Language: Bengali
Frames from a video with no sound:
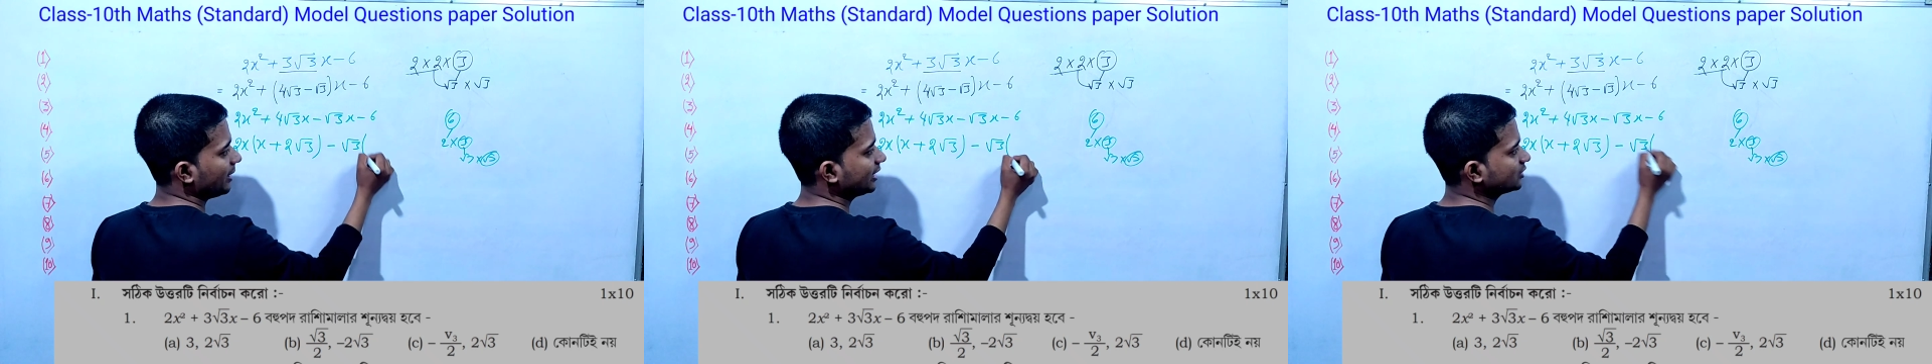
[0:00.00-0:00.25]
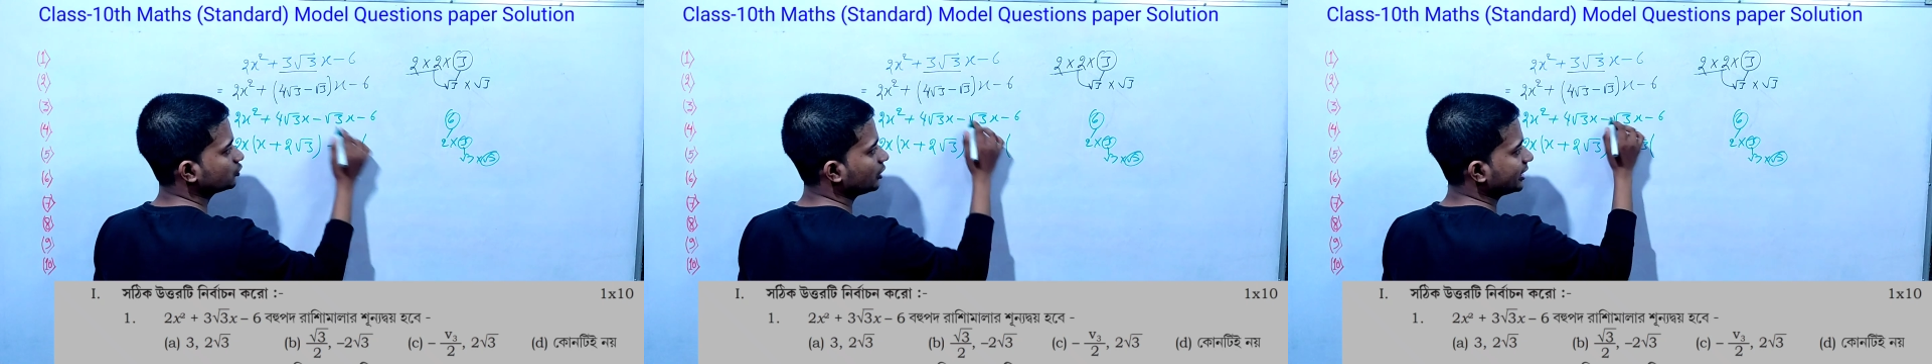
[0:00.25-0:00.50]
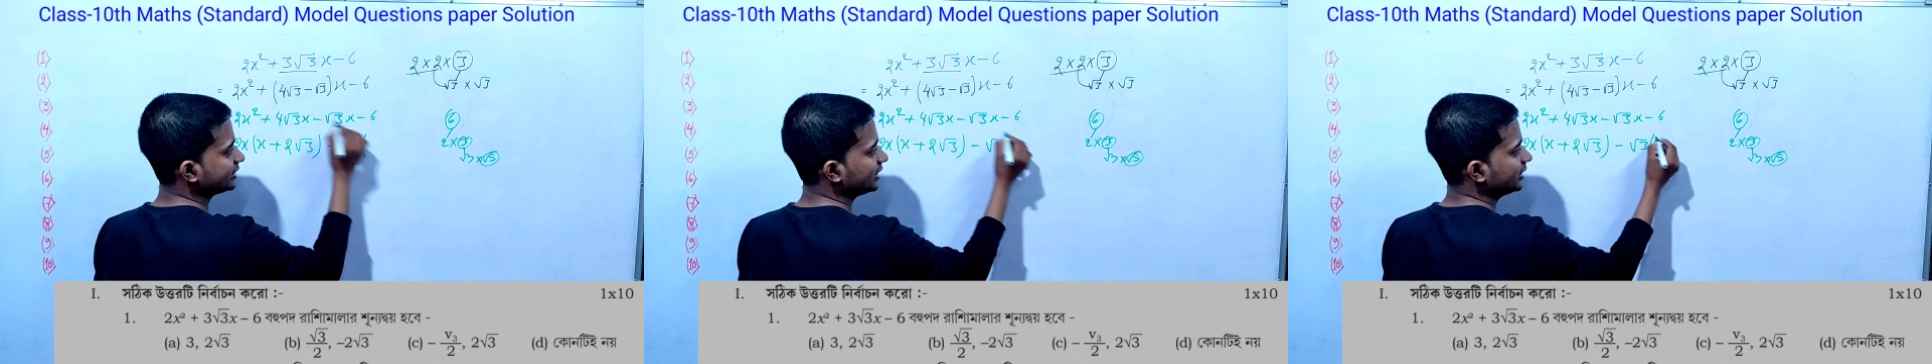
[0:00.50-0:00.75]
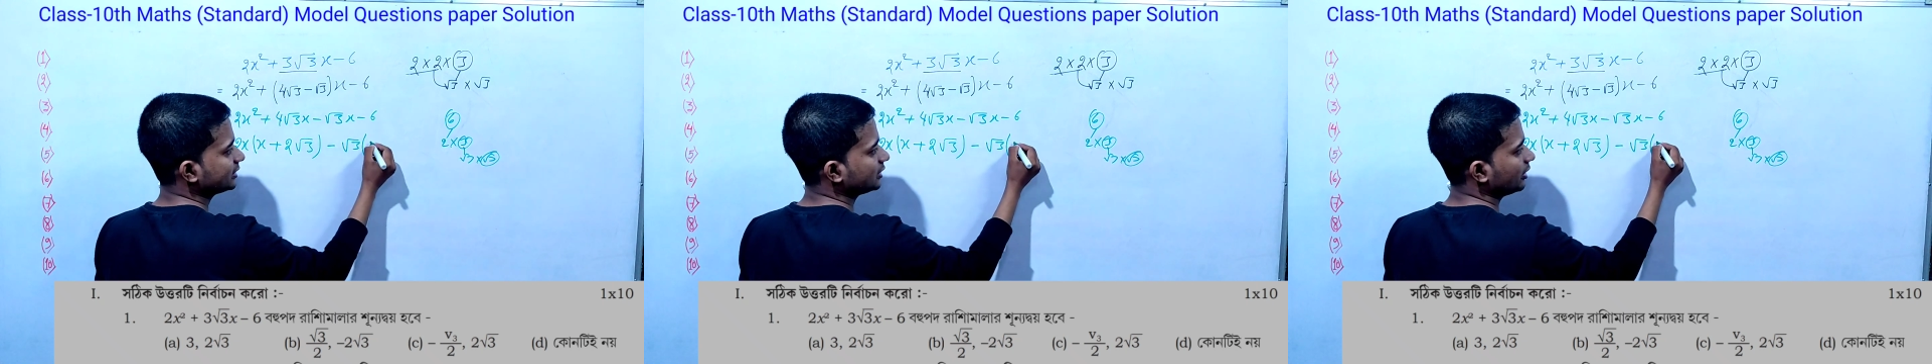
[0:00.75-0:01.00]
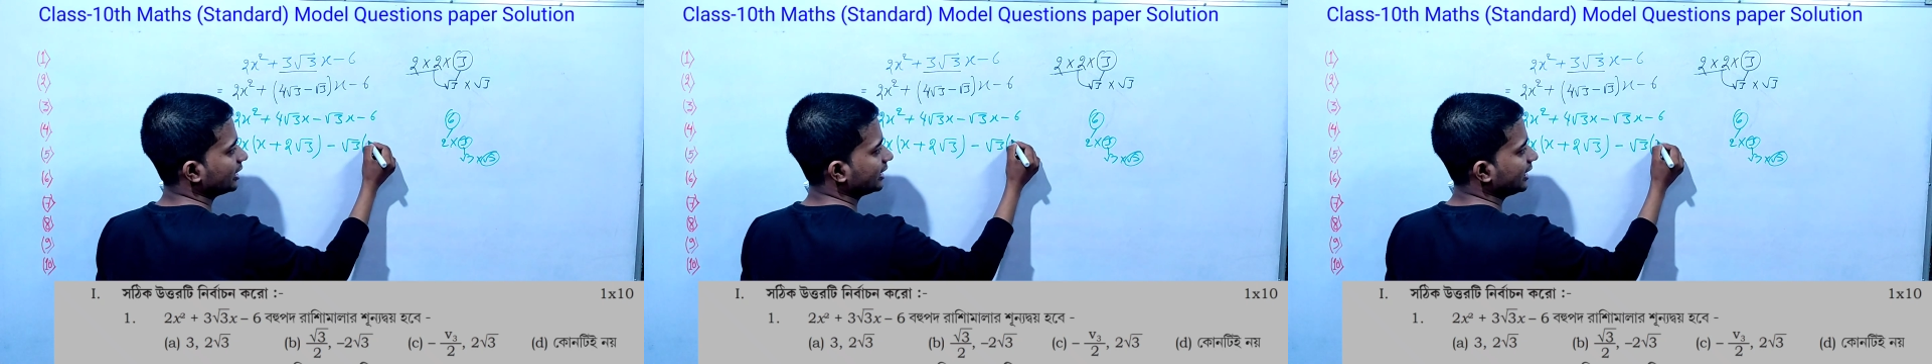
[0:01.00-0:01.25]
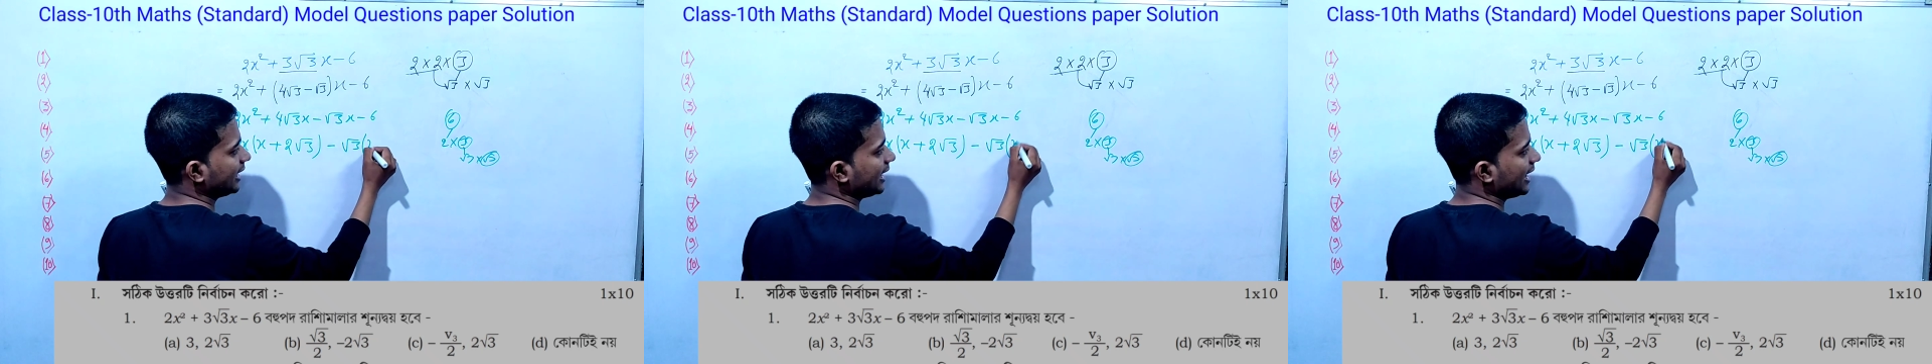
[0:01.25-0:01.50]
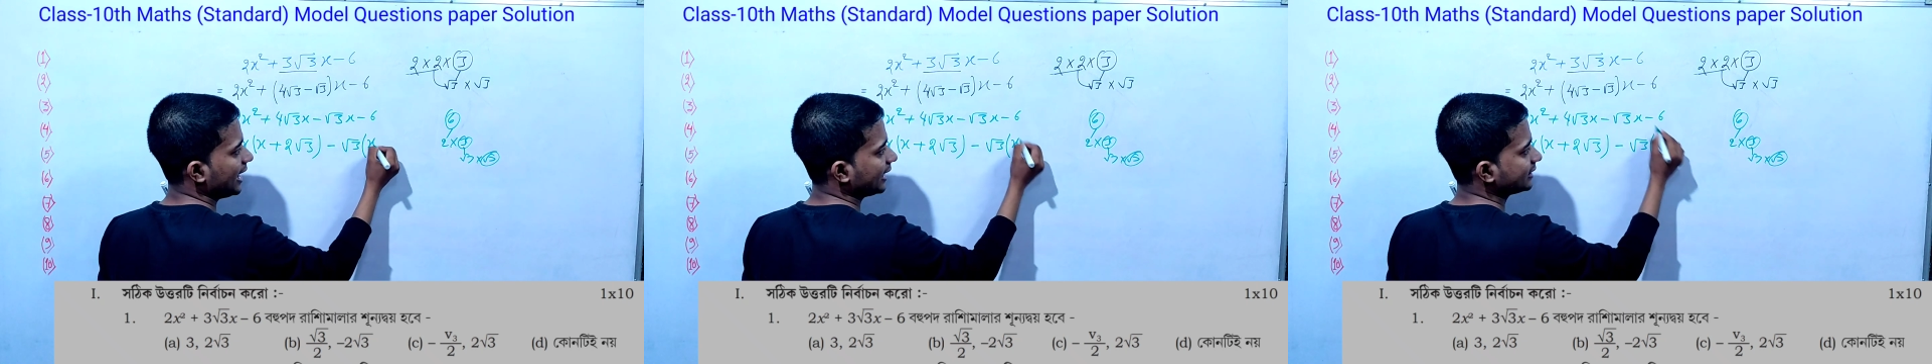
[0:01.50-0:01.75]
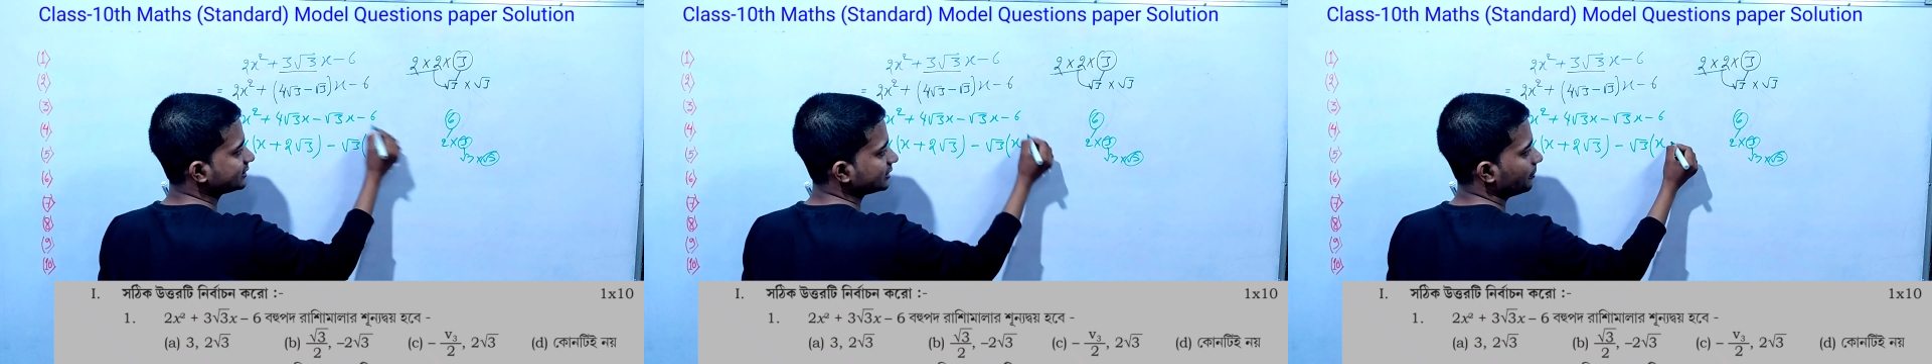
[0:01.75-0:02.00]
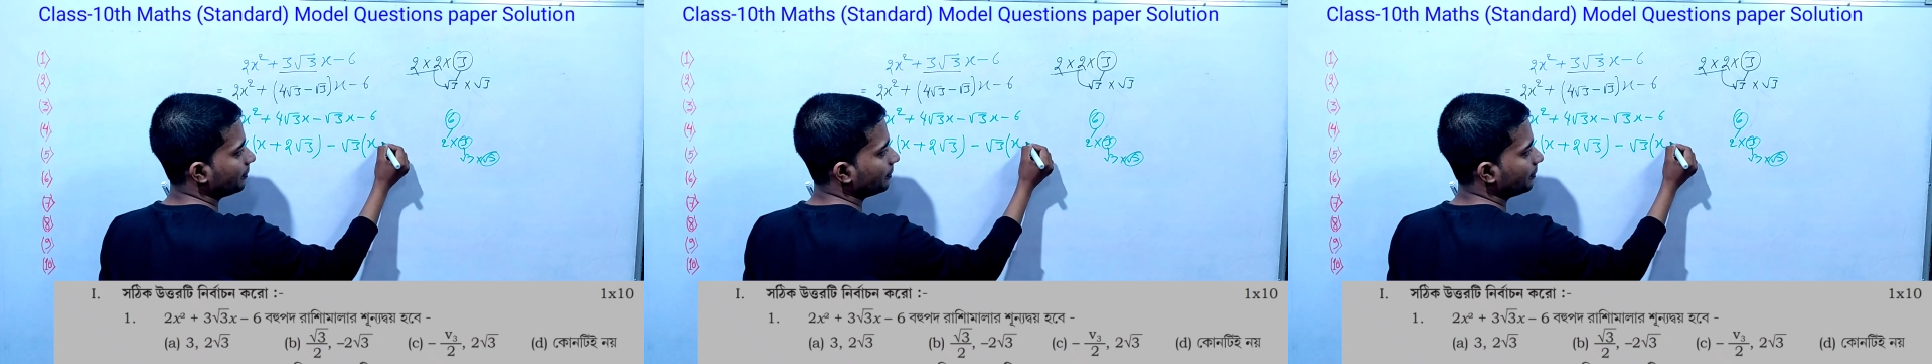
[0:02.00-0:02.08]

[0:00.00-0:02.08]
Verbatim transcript: মাইনাস চলে গেছে তাহলে এখানে এক্স